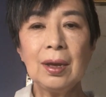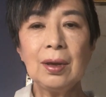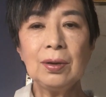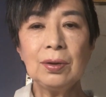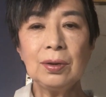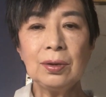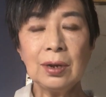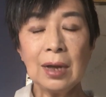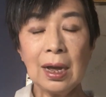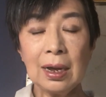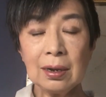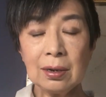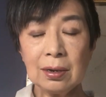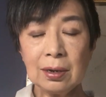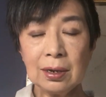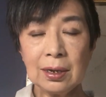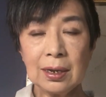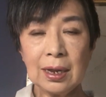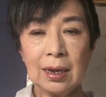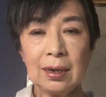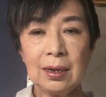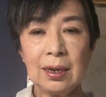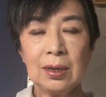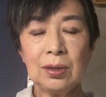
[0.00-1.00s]
フランクル
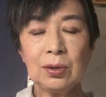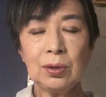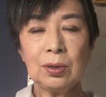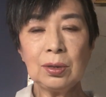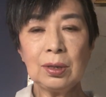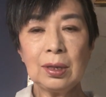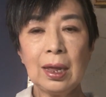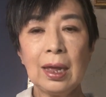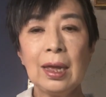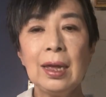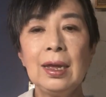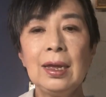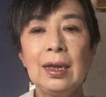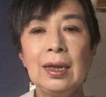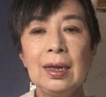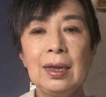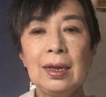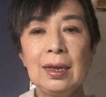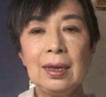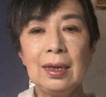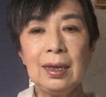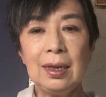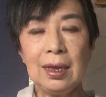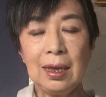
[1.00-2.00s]
さんにとって
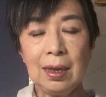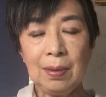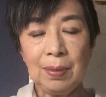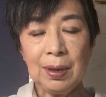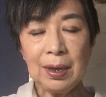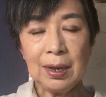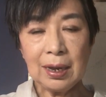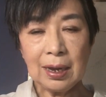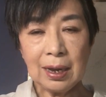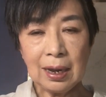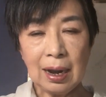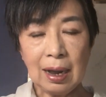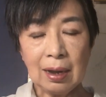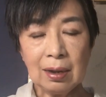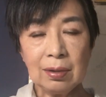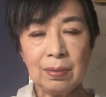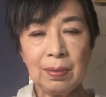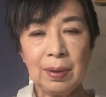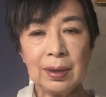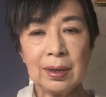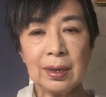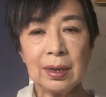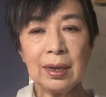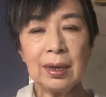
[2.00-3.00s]
忌み嫌う
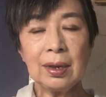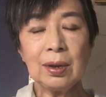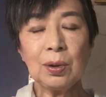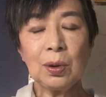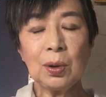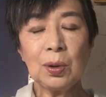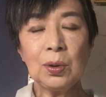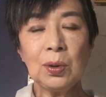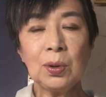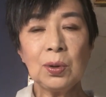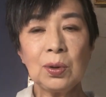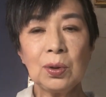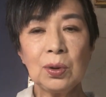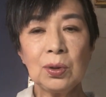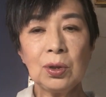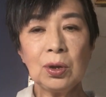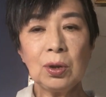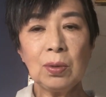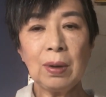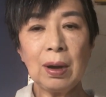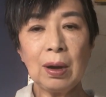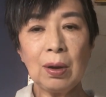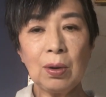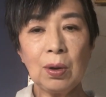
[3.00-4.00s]
べきこの言
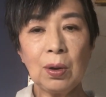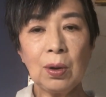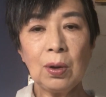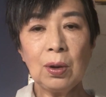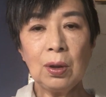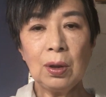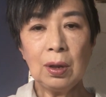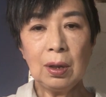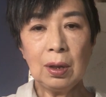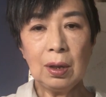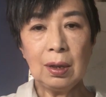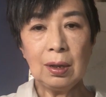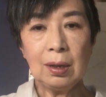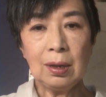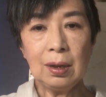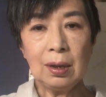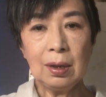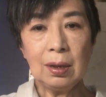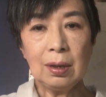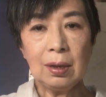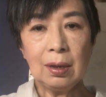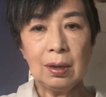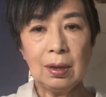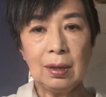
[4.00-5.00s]
葉を
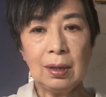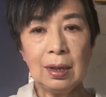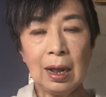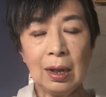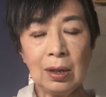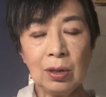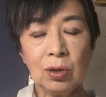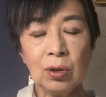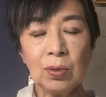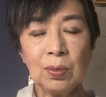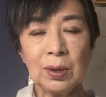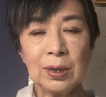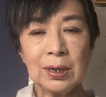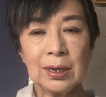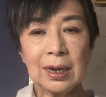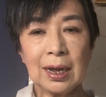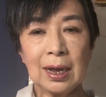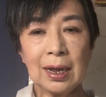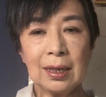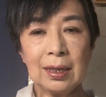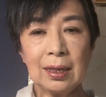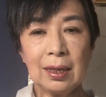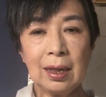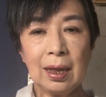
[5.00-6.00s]
何度も
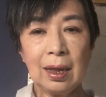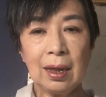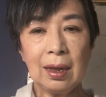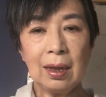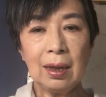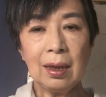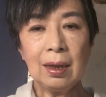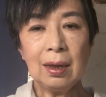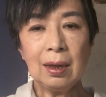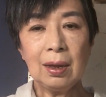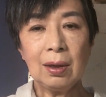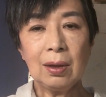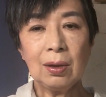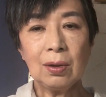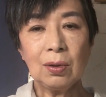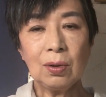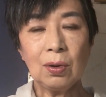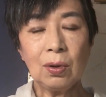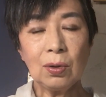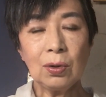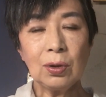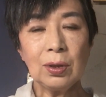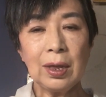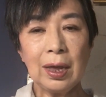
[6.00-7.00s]
使って、
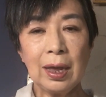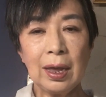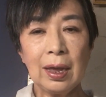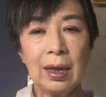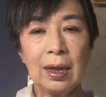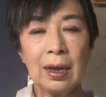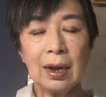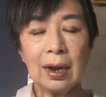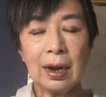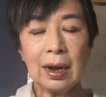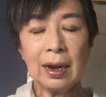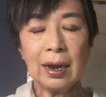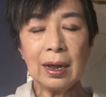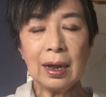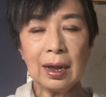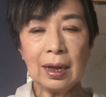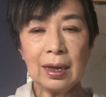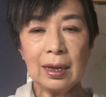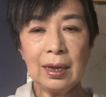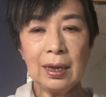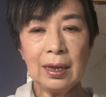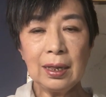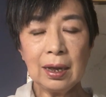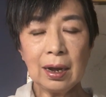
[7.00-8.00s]
ここで彼が
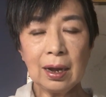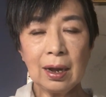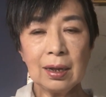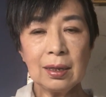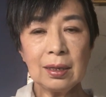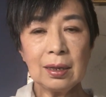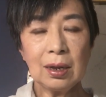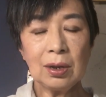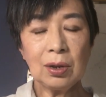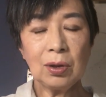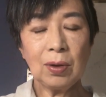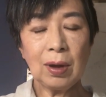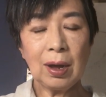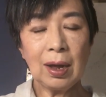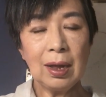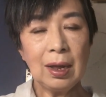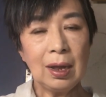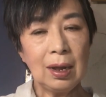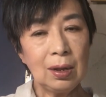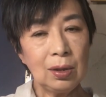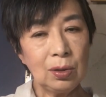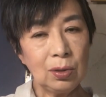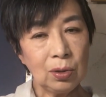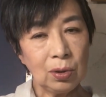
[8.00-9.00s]
言いたかったのは
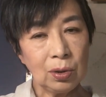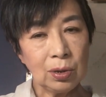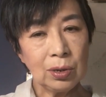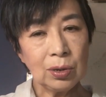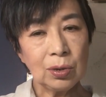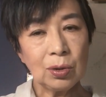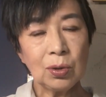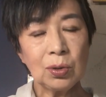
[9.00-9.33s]
どういう